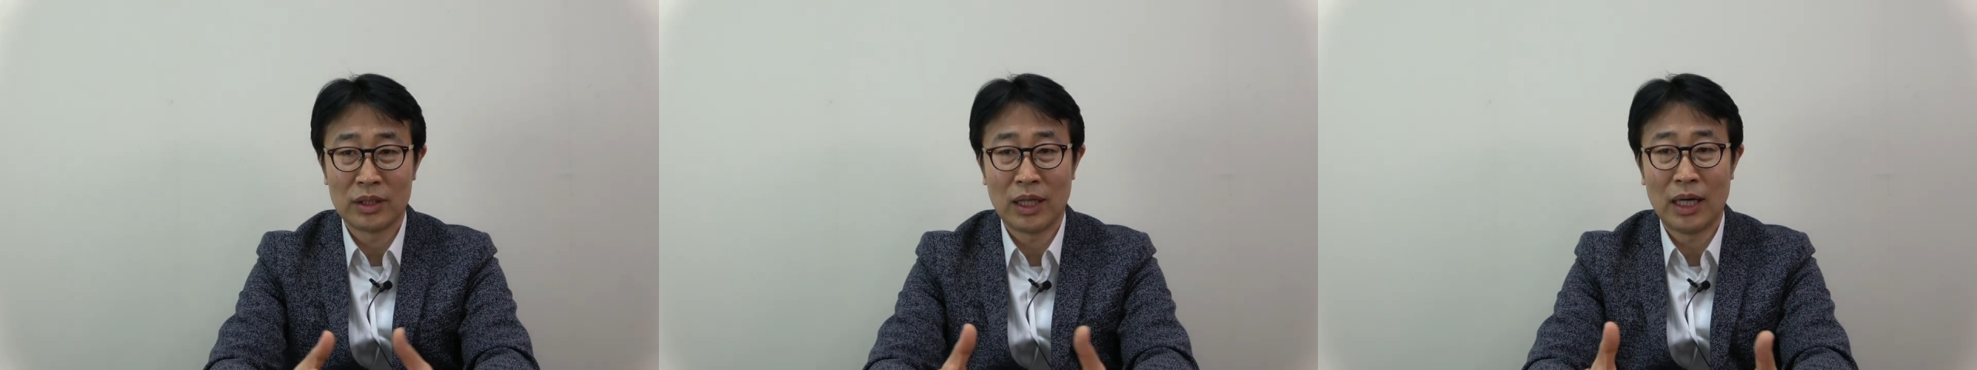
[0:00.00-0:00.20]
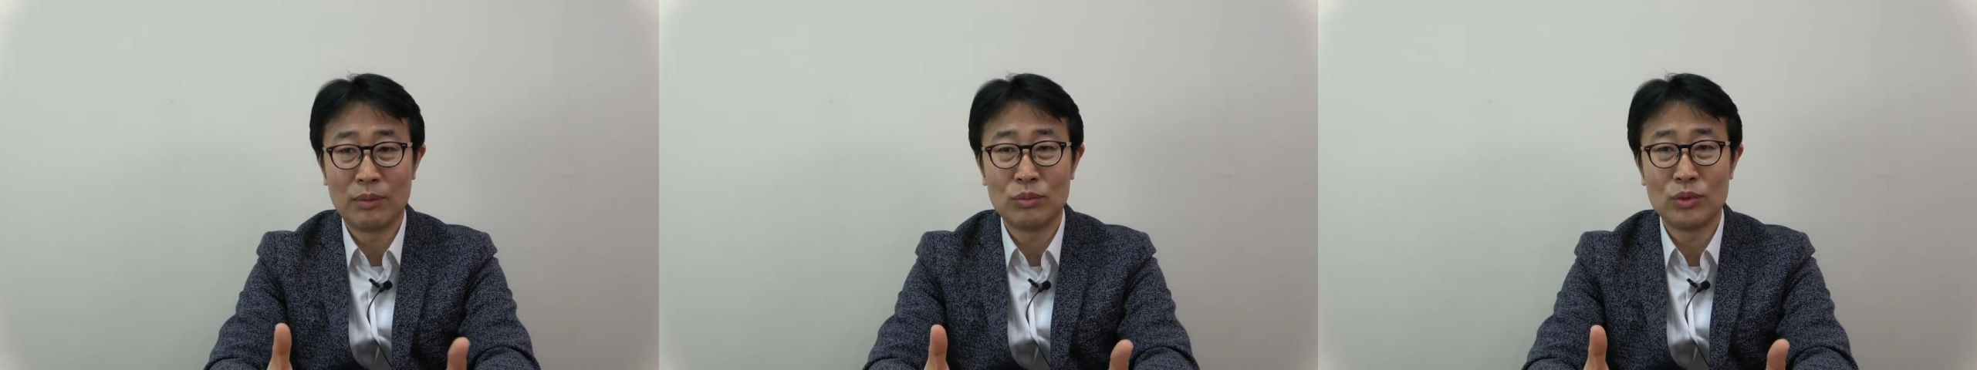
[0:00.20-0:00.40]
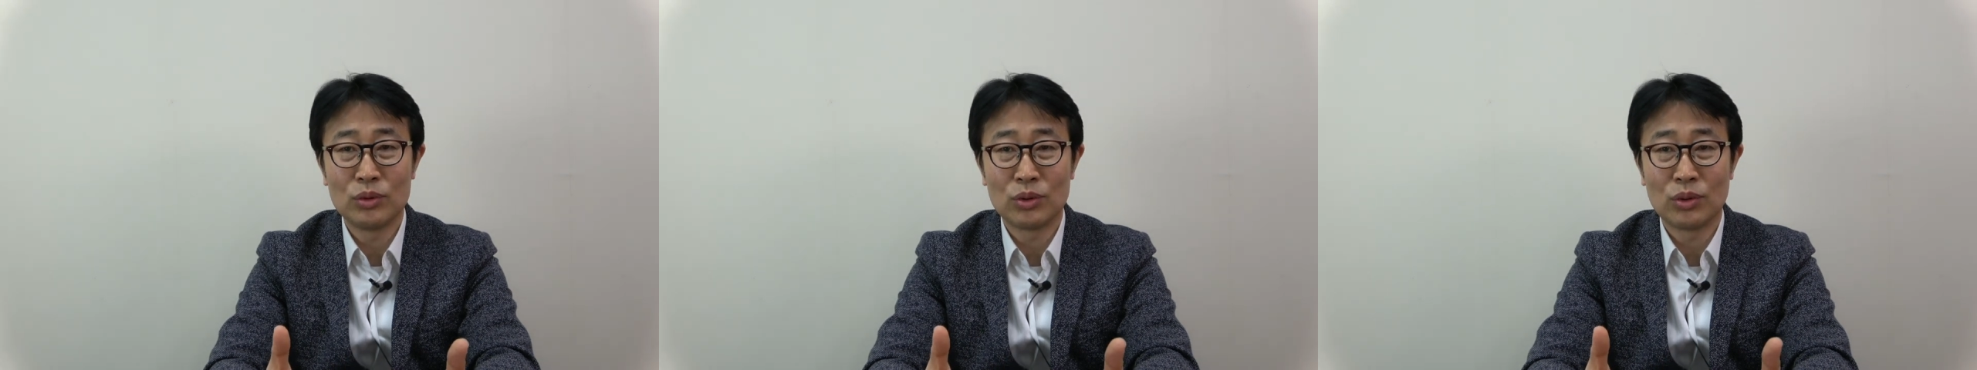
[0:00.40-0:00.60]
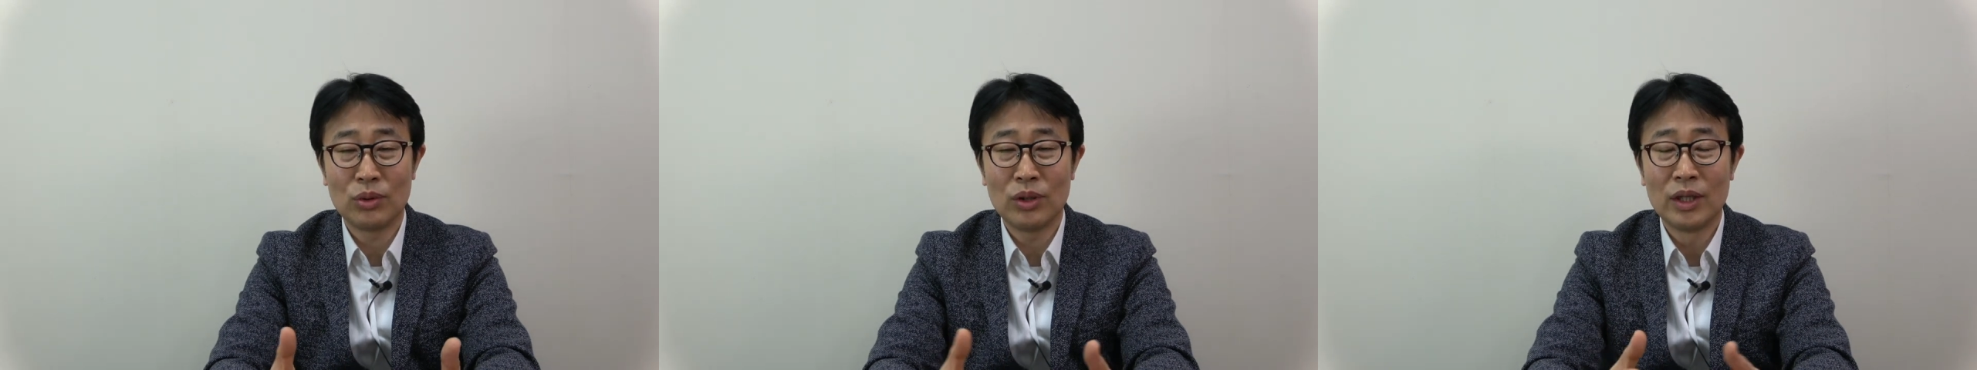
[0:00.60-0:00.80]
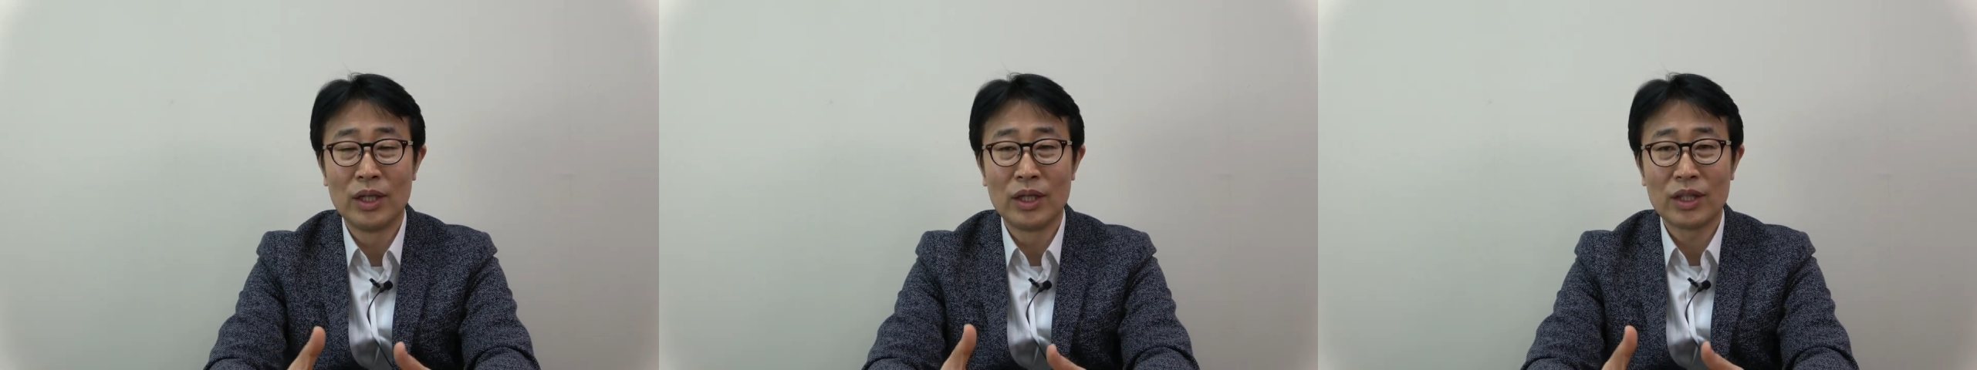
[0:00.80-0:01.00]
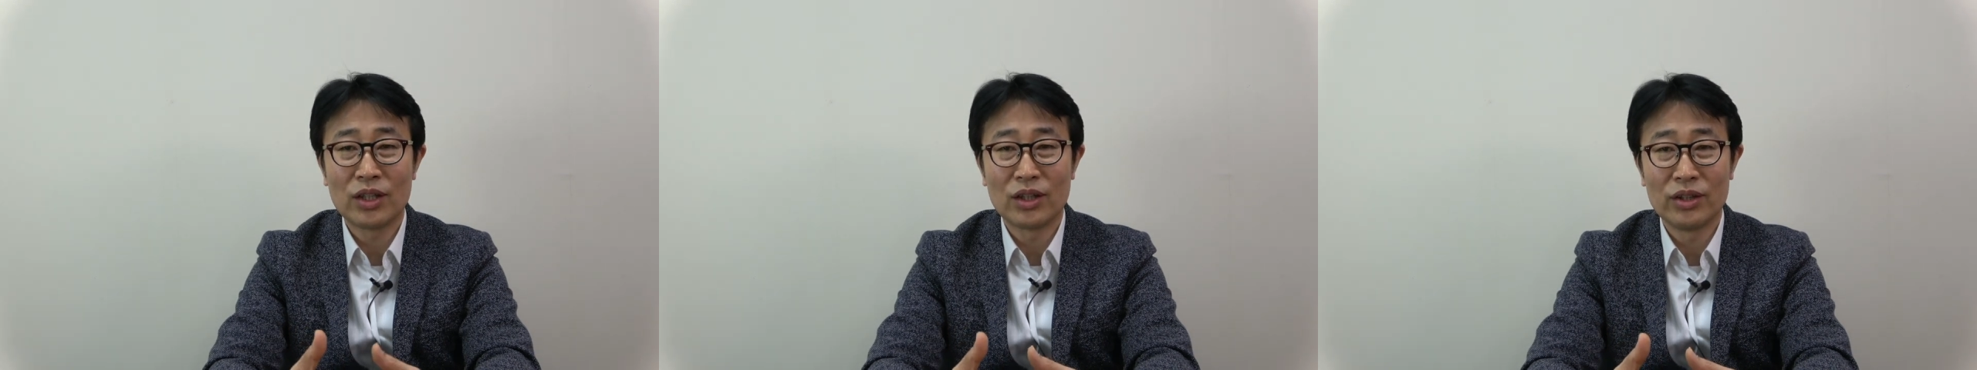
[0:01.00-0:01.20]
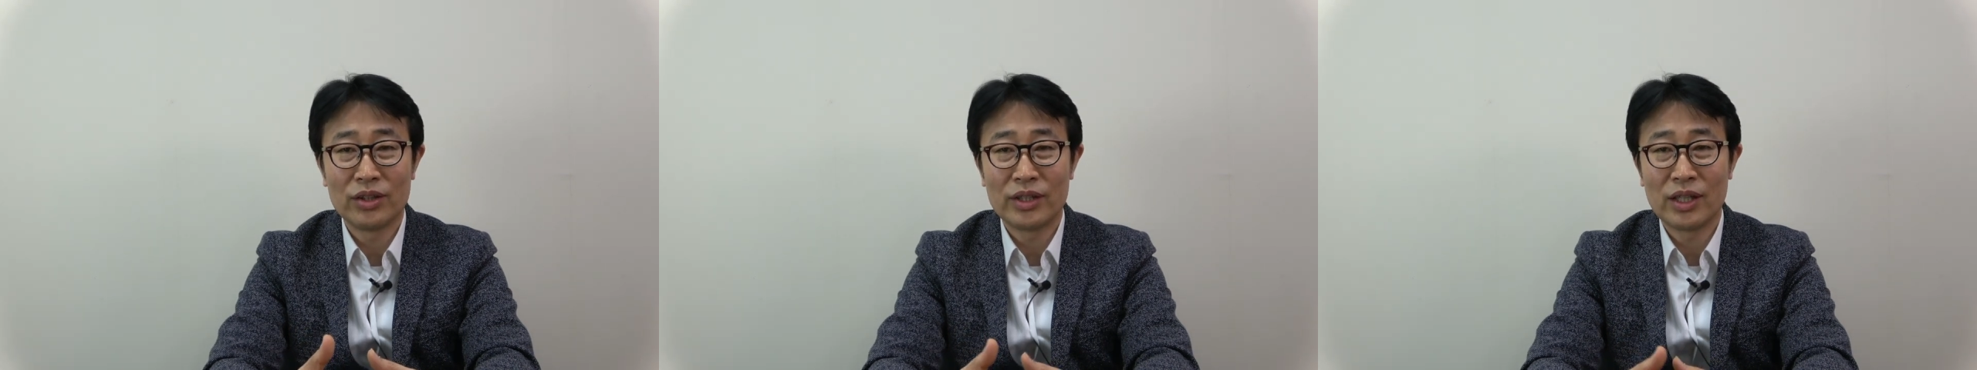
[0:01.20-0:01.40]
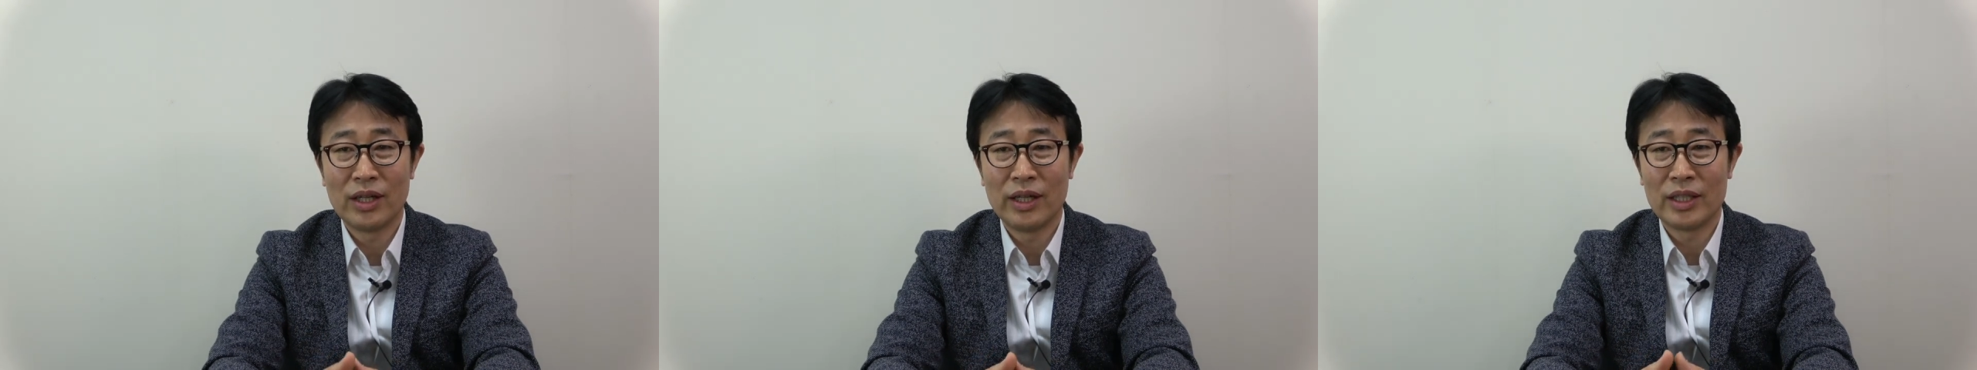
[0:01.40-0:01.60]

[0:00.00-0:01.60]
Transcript: 한문으로 견딜